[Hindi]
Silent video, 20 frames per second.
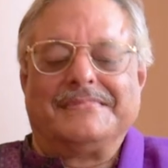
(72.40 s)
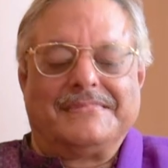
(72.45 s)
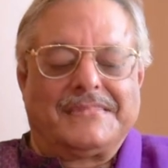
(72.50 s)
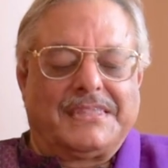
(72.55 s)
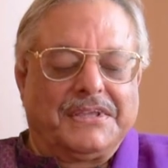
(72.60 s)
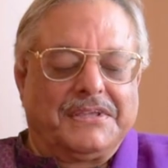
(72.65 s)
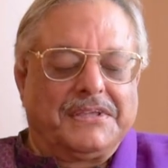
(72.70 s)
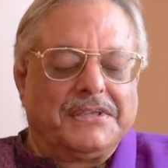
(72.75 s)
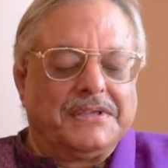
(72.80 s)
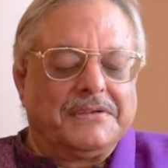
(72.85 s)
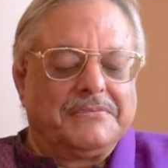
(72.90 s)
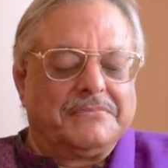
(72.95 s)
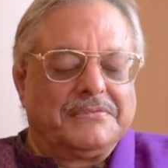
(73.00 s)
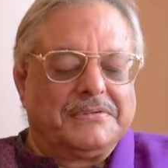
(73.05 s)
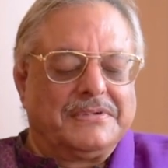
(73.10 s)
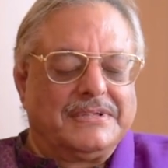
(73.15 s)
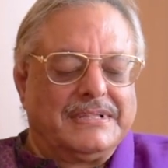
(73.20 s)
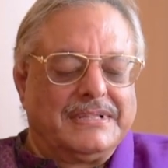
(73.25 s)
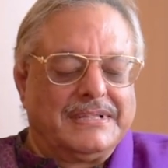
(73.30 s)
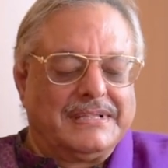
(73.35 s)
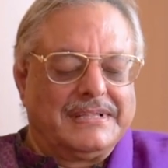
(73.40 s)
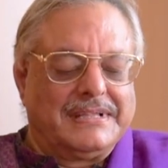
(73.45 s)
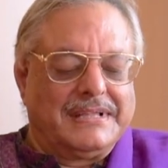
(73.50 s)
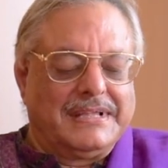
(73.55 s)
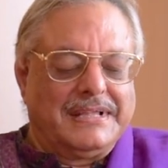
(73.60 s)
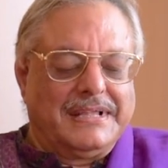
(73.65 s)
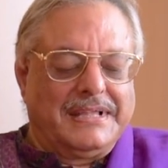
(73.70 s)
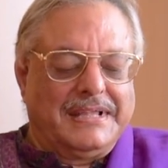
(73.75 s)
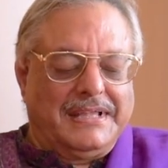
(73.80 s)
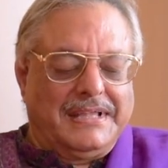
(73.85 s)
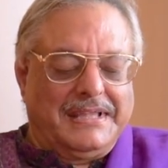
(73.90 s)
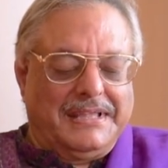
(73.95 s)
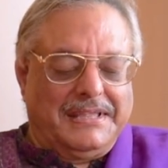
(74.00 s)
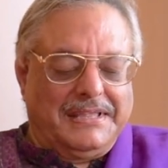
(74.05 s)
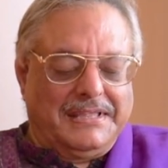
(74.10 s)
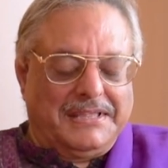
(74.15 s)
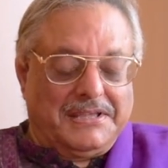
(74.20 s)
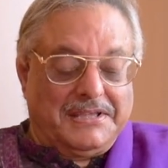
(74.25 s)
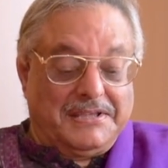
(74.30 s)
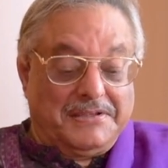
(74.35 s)
देखिए
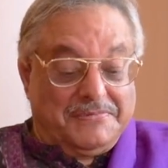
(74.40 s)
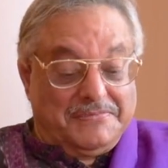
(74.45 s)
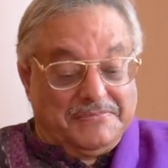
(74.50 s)
ये